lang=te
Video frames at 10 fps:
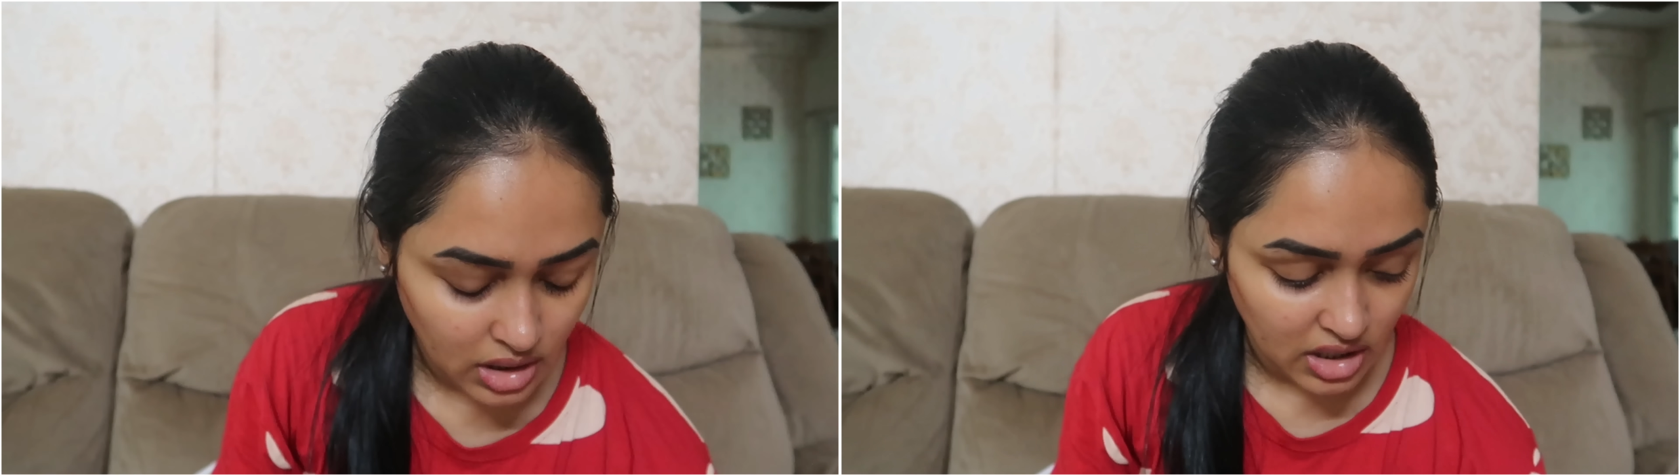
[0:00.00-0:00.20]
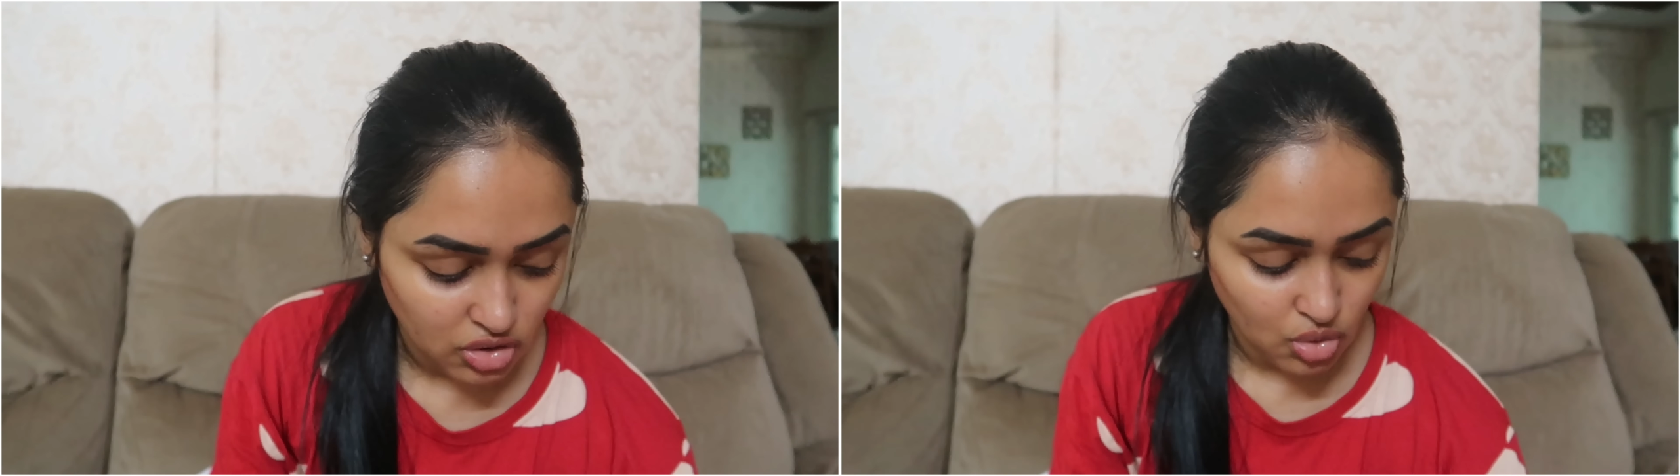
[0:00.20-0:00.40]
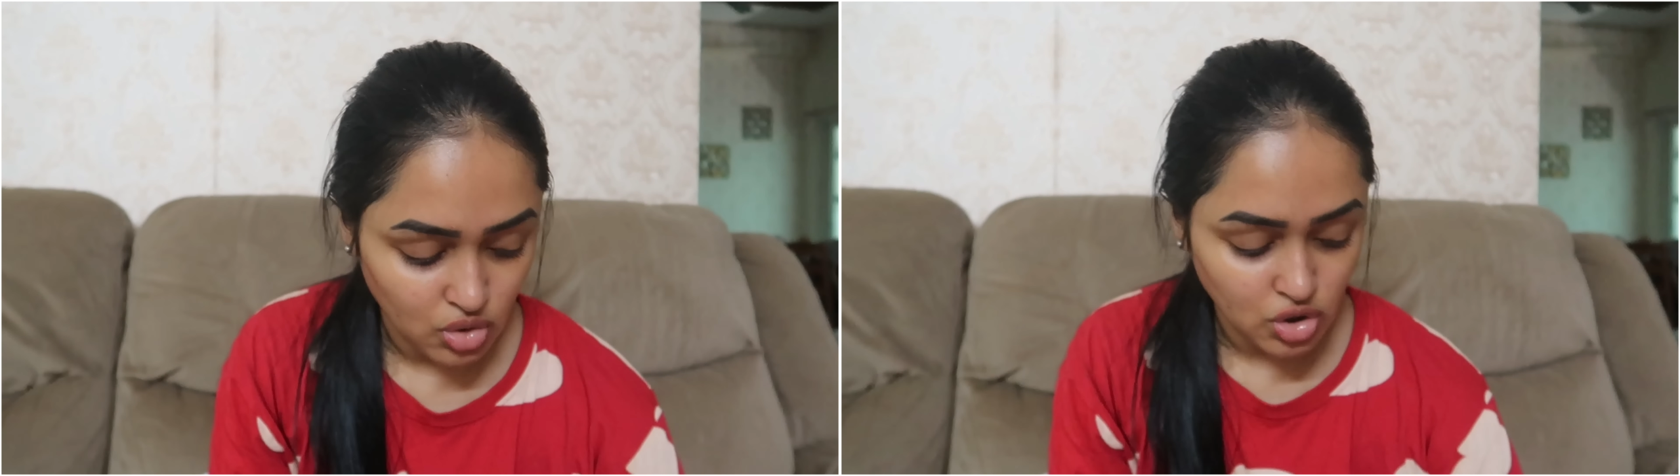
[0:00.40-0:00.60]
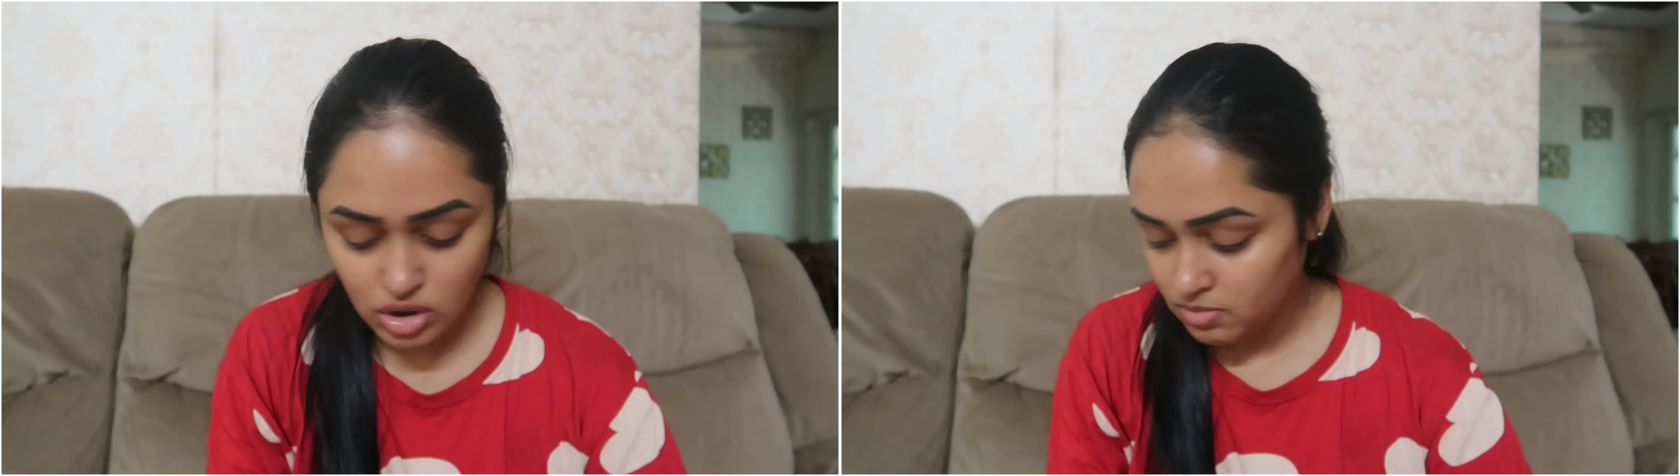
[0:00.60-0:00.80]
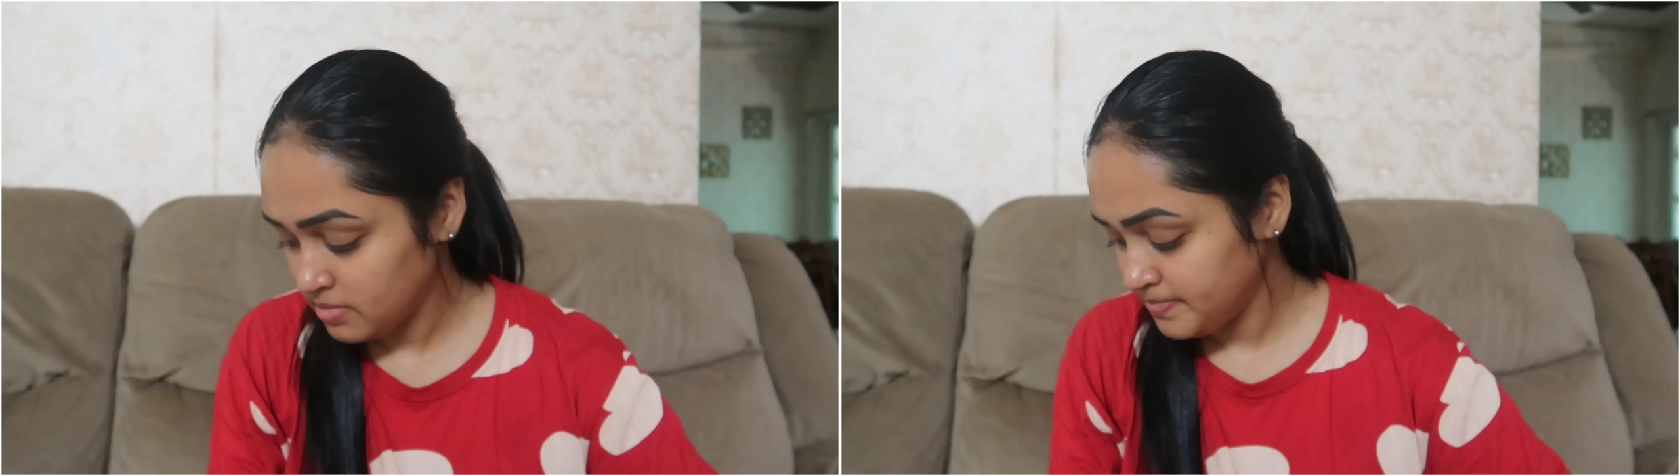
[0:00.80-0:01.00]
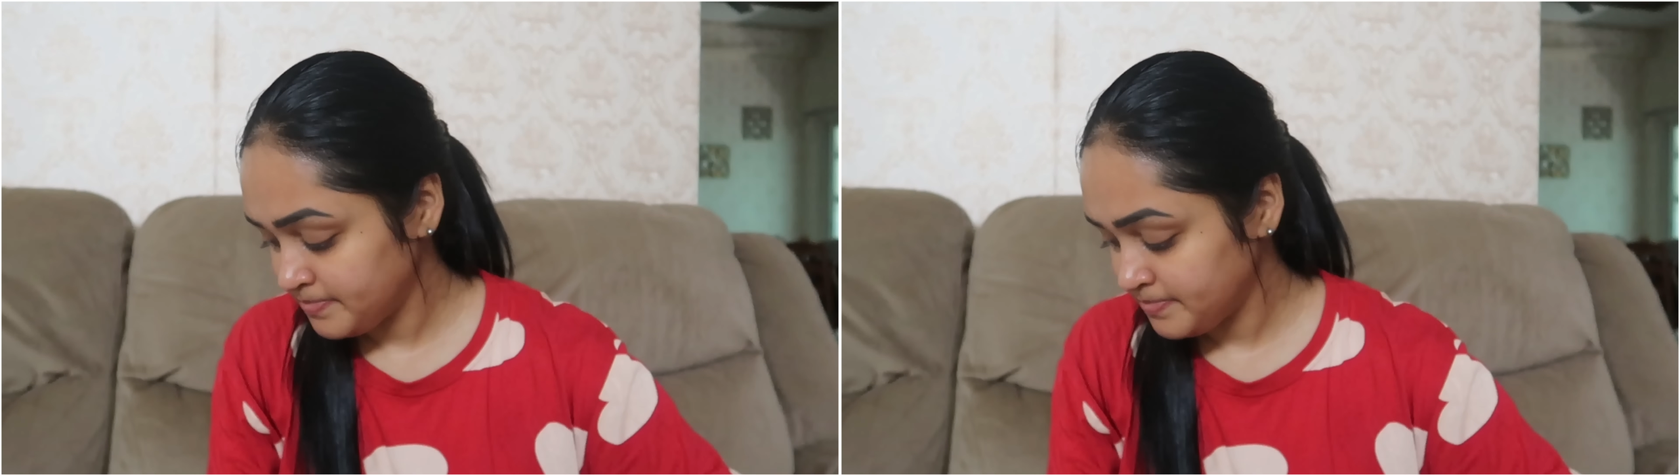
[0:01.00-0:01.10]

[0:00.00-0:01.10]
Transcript: నాకైతే కొంచెం